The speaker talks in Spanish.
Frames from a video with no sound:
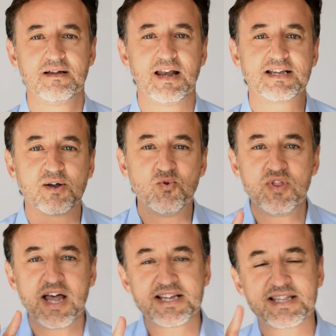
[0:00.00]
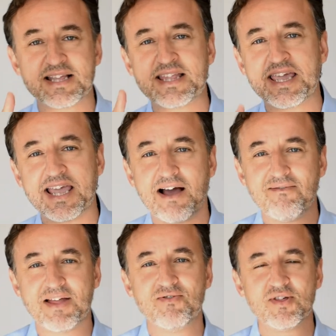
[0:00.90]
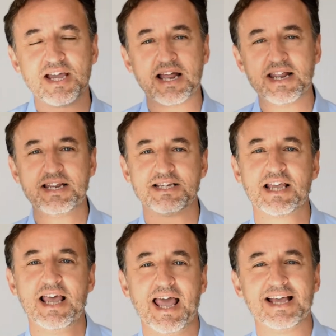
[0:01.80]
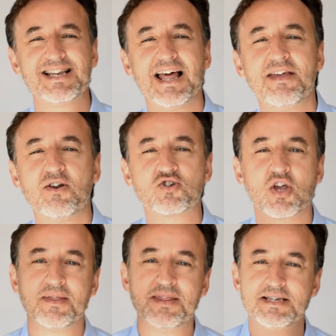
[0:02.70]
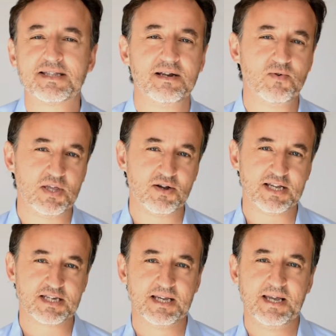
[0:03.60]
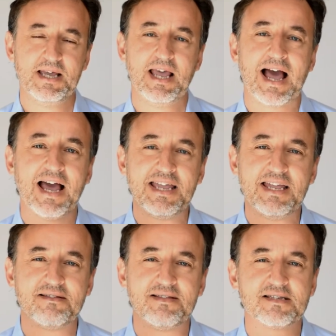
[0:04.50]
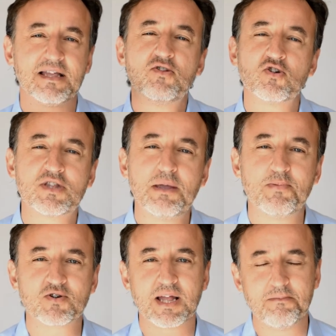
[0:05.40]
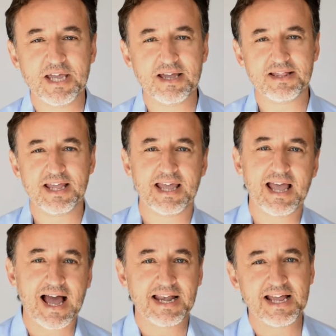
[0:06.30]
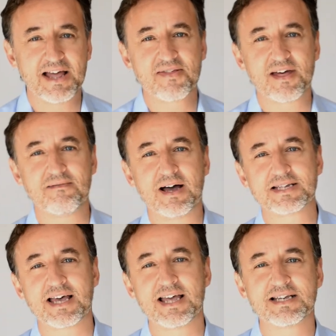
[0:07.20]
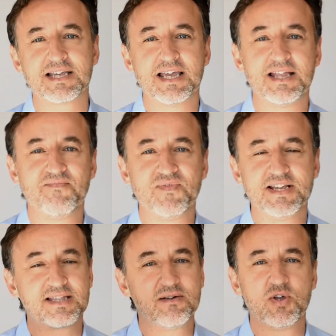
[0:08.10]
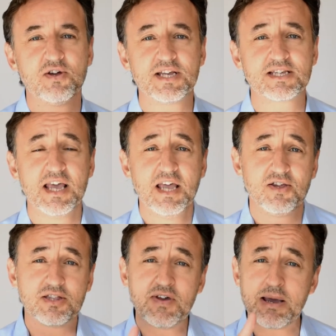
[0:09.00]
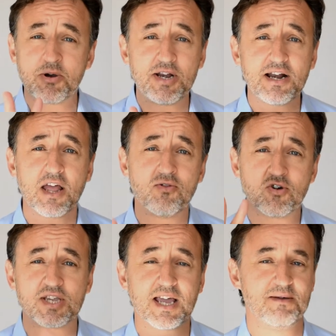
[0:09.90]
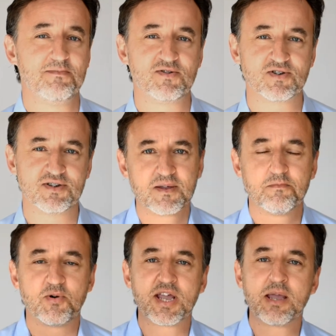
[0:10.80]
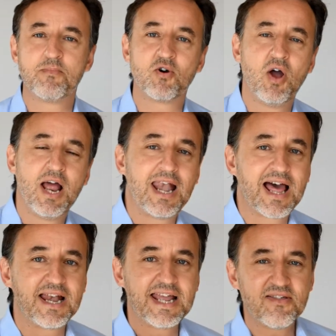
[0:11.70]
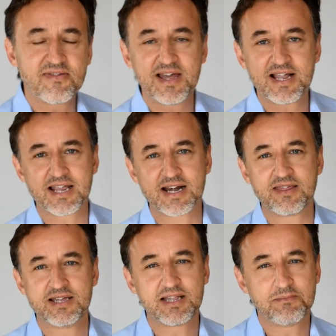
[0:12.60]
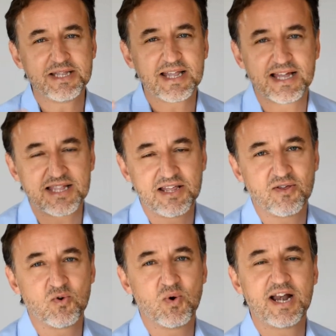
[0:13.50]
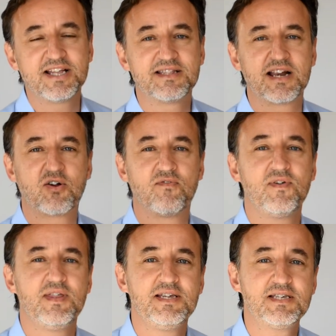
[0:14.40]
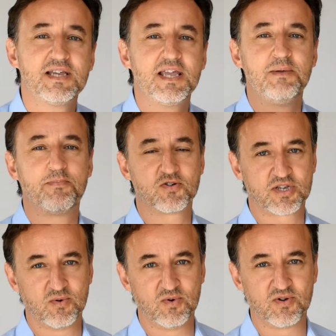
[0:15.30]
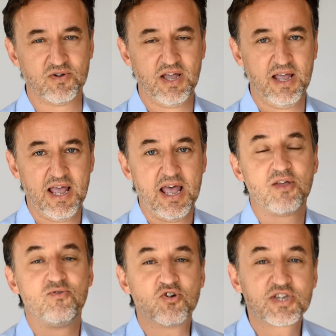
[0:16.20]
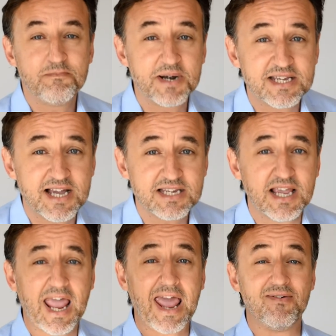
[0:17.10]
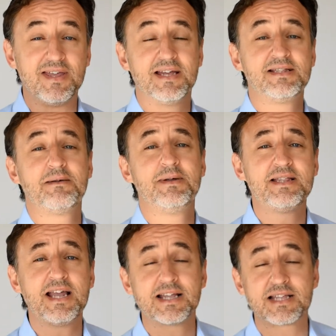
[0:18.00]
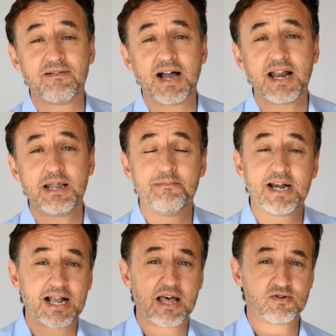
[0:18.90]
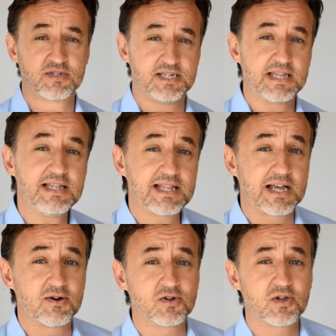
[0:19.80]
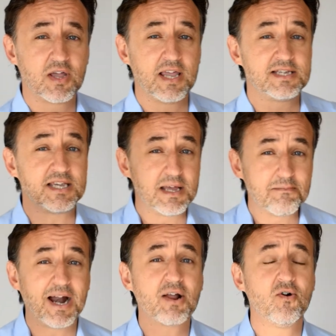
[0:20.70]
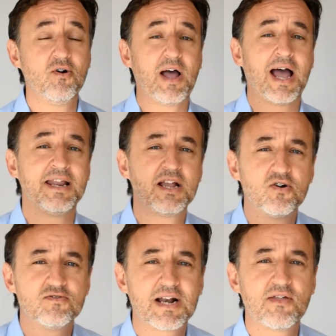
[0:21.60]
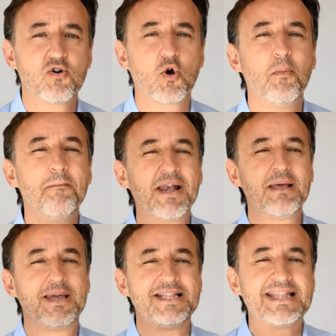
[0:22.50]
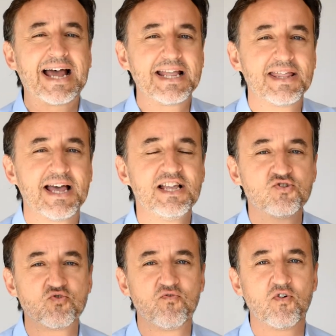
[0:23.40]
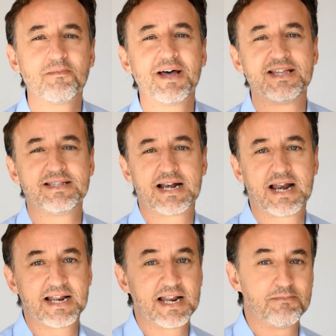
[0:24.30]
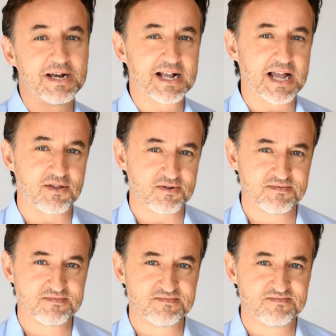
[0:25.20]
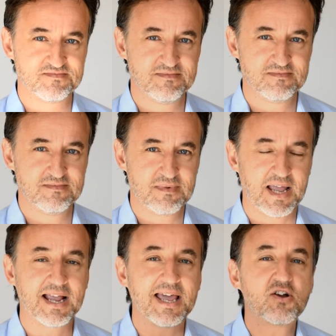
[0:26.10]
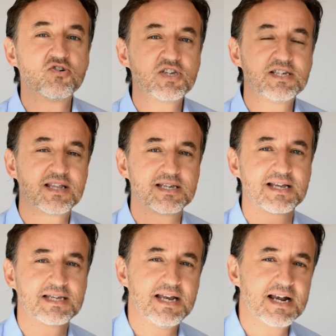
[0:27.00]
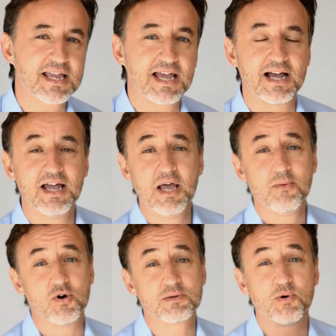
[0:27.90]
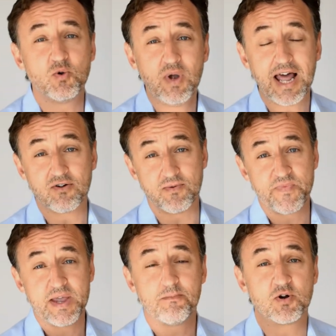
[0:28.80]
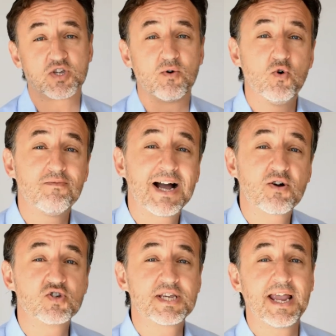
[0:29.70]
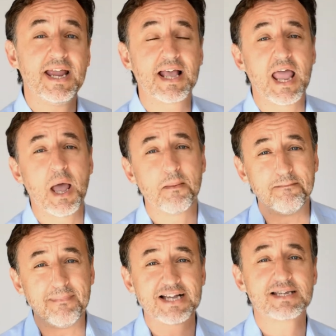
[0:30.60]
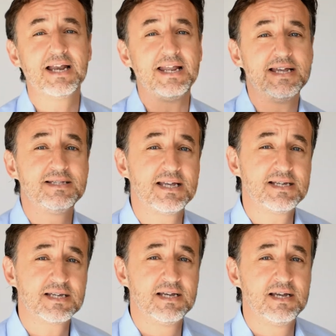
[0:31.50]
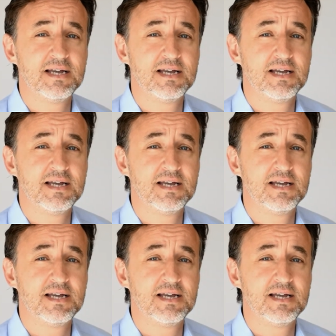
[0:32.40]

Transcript: La segunda estrategia, hablando de canales, es la de los distribuidores. Hay distintos tipos también de alianza basadas en distribuidores. Yo te voy a poner dos ejemplos hoy. Por ejemplo, la alianza que recientemente ha tenido lugar entre Cofidis y Prosegur. Dos empresas, evidentemente, que trabajan en mercados distintos, y sin embargo han encontrado complementariedad en su forma de entrar en el mercado. ¿En qué consiste esa sinergia? Pues por un lado, Prosegur va a conseguir más clientes